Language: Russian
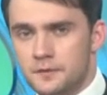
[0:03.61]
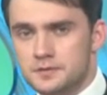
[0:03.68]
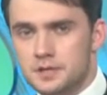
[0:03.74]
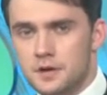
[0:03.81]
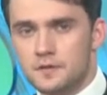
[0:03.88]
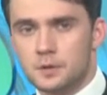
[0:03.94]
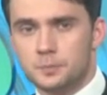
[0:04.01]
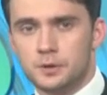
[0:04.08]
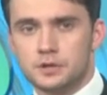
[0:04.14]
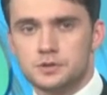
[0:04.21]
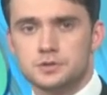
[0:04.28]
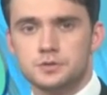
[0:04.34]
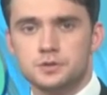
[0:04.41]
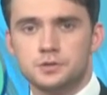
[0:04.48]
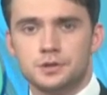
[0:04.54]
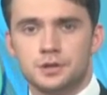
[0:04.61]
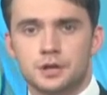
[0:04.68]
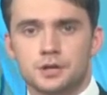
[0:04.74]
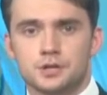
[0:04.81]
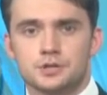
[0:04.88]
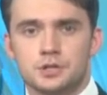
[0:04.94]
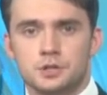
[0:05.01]
В Ставрополе сотни
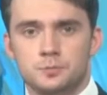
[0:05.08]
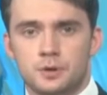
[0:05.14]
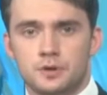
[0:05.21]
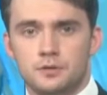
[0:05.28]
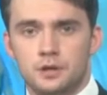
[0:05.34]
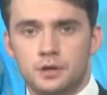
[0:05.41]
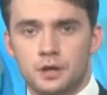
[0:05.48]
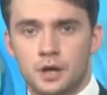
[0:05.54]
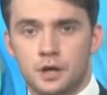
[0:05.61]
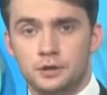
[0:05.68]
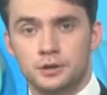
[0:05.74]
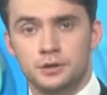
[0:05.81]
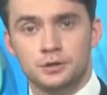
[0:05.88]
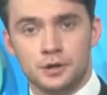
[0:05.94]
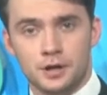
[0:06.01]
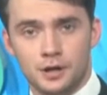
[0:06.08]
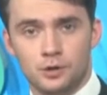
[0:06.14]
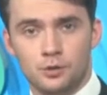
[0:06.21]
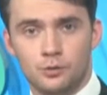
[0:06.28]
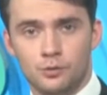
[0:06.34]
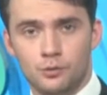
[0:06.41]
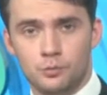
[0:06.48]
горожан провели
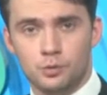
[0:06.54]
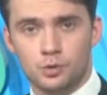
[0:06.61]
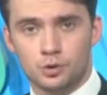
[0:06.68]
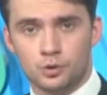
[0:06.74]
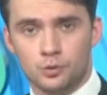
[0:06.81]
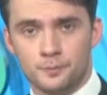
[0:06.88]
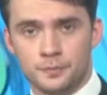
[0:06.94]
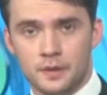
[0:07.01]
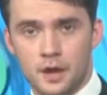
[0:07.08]
генеральную уборку.